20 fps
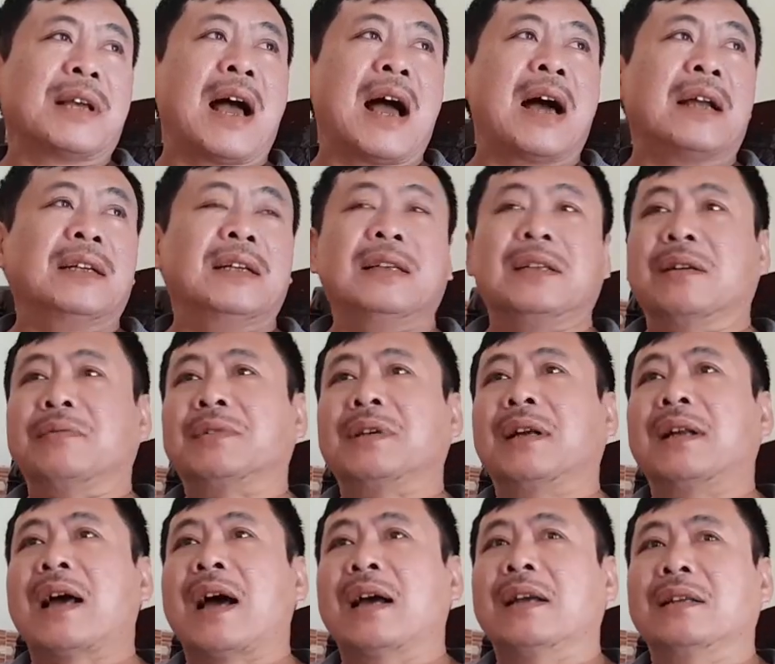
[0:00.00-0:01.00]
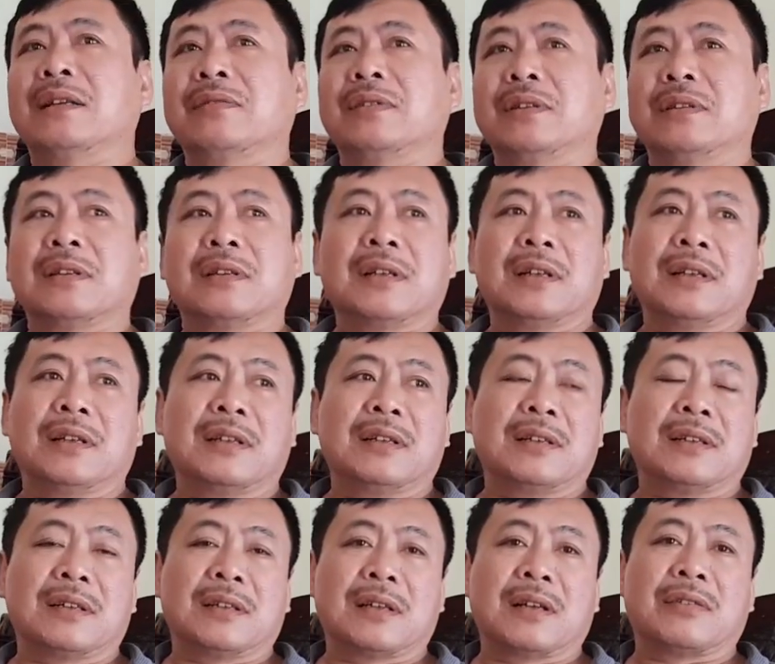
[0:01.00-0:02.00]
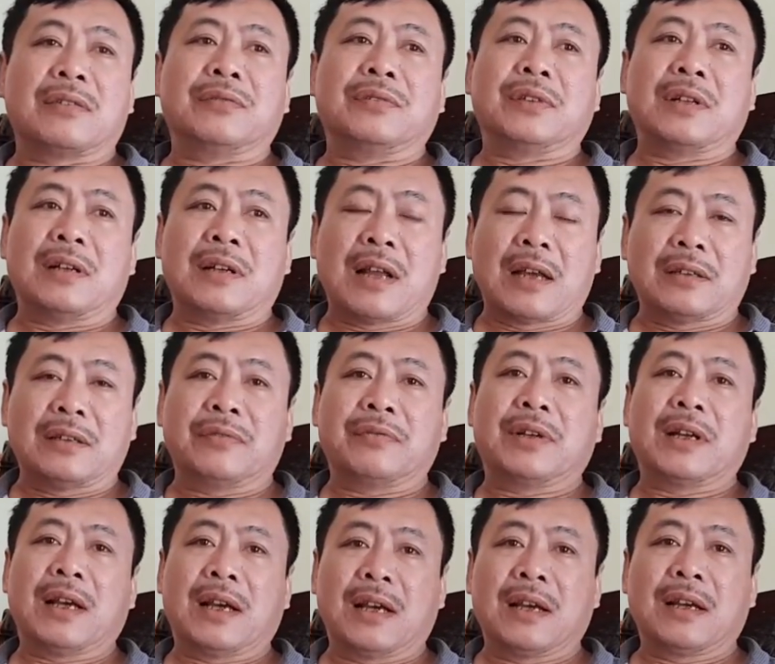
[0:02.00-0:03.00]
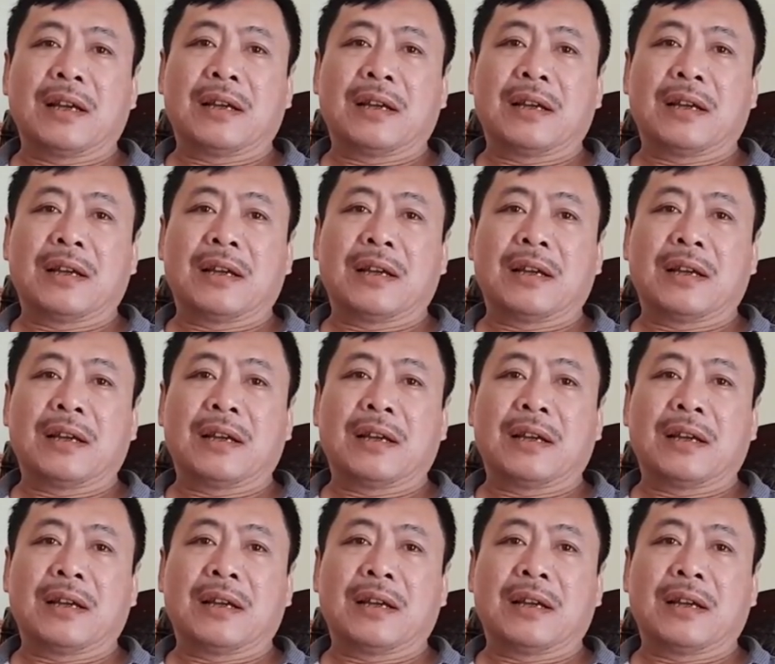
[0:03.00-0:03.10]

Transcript: tra đi kiểm tra lại nhưng mà chưa thấy lại gì vấn đề